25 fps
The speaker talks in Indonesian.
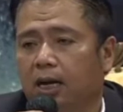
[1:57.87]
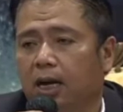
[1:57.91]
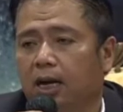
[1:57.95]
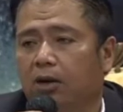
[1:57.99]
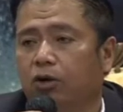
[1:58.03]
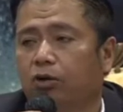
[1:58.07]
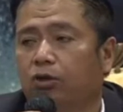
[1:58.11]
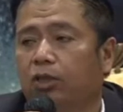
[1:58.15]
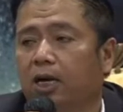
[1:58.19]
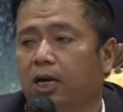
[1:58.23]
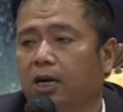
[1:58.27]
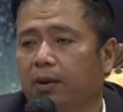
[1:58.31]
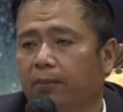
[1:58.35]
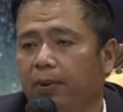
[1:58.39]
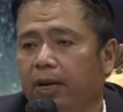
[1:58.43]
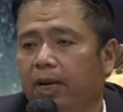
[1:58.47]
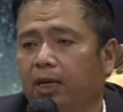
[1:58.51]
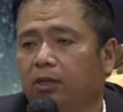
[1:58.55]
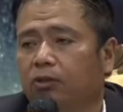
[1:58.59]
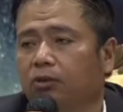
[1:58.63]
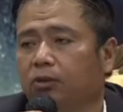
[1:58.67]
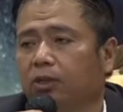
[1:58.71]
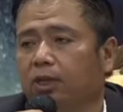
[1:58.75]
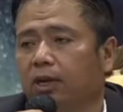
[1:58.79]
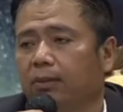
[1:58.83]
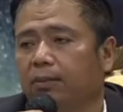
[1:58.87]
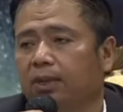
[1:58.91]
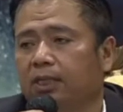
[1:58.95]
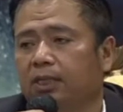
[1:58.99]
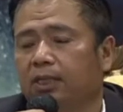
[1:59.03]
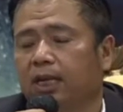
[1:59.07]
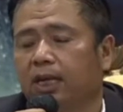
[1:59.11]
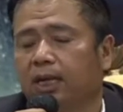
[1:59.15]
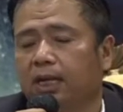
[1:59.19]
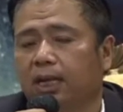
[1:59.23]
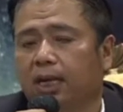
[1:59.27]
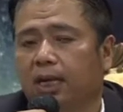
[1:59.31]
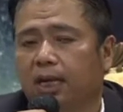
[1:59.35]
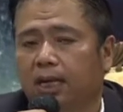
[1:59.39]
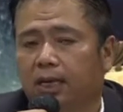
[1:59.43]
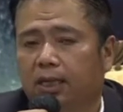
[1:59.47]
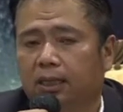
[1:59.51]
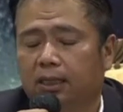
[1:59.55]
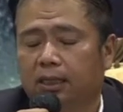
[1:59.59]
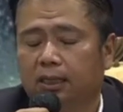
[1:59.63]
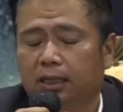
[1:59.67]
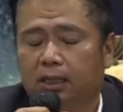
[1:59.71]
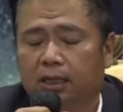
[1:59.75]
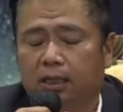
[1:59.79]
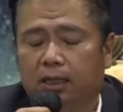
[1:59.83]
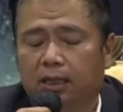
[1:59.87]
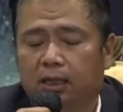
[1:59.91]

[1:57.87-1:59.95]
anggota DPR terutama saya,